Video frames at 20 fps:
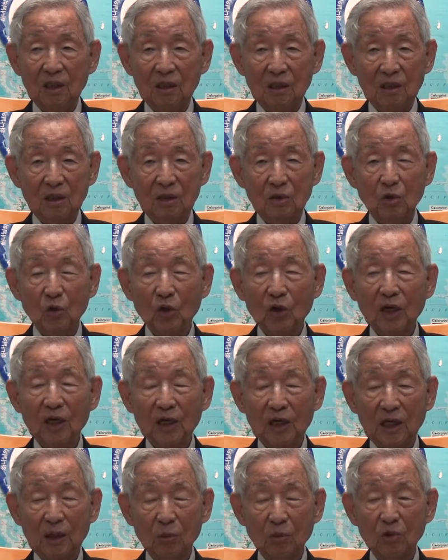그 교회에
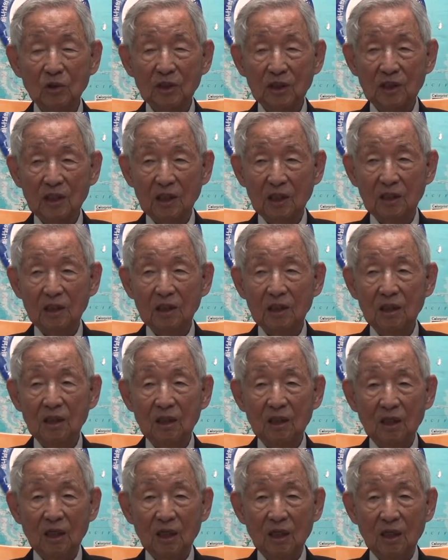가보니까
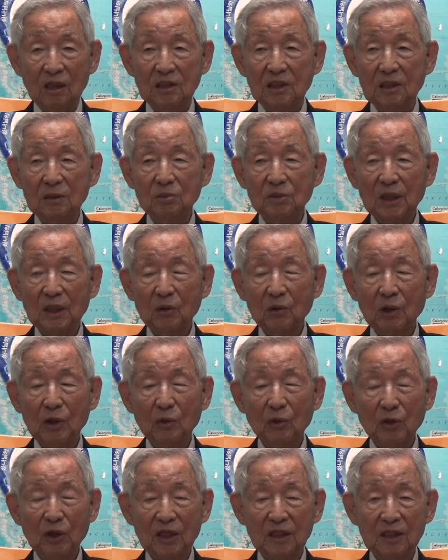어, 집사회
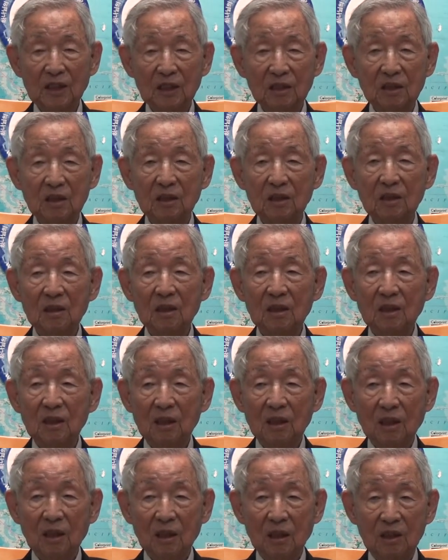회장은
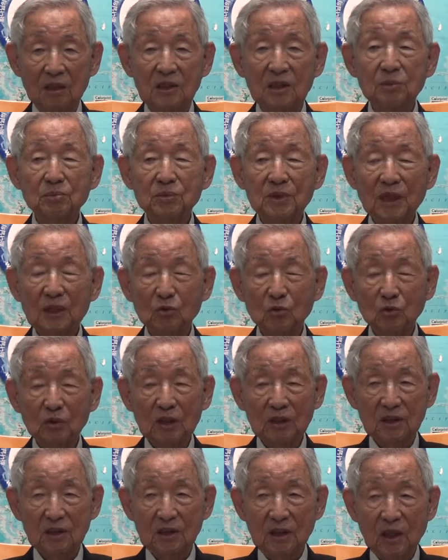어, 집사
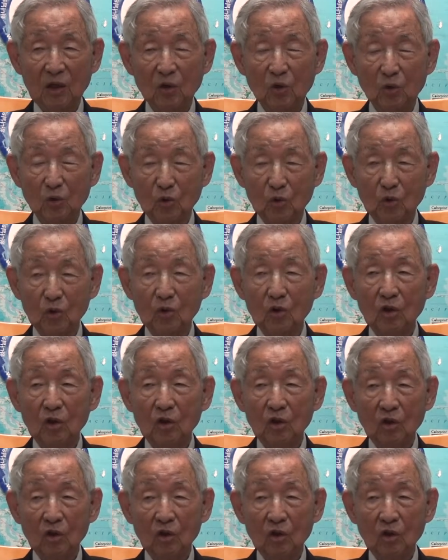중에서 나오고